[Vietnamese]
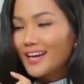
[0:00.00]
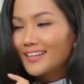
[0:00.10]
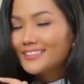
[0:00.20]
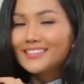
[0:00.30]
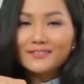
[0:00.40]

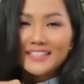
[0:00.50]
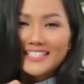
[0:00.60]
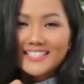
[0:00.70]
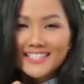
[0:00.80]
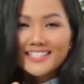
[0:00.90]
à, được gặp các
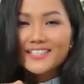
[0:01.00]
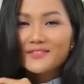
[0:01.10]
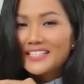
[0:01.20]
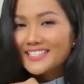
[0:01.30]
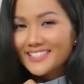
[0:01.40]
anh chị khi
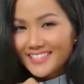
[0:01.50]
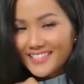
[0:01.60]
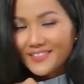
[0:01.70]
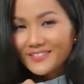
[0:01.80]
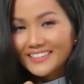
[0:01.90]
mà đi sự
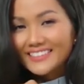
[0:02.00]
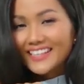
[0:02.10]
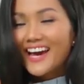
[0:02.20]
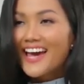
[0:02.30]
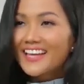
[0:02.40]
kiện và được
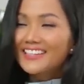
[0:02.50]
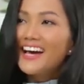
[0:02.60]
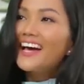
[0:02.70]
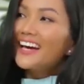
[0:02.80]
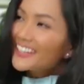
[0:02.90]
khen
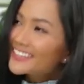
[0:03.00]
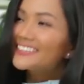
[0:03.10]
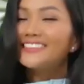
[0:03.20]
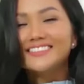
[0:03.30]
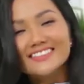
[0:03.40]
Hân
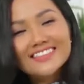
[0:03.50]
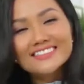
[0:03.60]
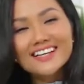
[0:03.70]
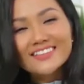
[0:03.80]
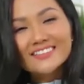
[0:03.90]
ơi sao dạo
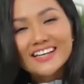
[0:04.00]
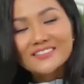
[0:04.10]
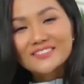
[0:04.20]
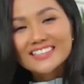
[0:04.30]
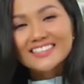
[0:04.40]
này da em
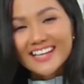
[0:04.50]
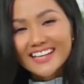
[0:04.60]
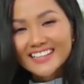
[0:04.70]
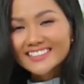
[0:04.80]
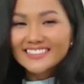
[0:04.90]
căng mướt
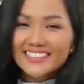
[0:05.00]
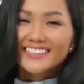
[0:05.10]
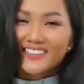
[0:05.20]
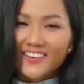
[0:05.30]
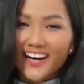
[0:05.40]
thế nhìn
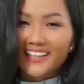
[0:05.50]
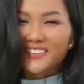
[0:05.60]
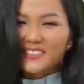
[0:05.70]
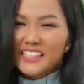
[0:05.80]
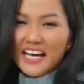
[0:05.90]
thích quá
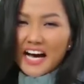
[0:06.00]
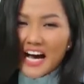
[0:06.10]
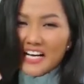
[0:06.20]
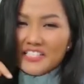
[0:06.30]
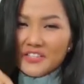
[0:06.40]
giống như là
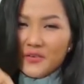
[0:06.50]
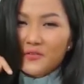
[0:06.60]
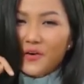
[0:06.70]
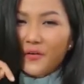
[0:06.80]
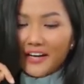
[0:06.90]
chị
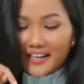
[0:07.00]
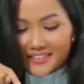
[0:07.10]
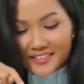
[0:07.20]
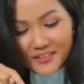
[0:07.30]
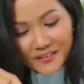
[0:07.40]
đụng vô là
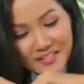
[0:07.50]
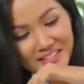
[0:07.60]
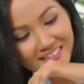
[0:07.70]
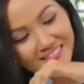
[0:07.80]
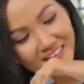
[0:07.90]
những cái giọt
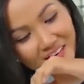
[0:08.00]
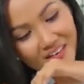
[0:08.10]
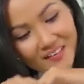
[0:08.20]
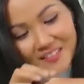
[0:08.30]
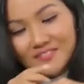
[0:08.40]
nước
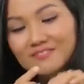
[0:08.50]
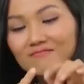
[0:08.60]
nó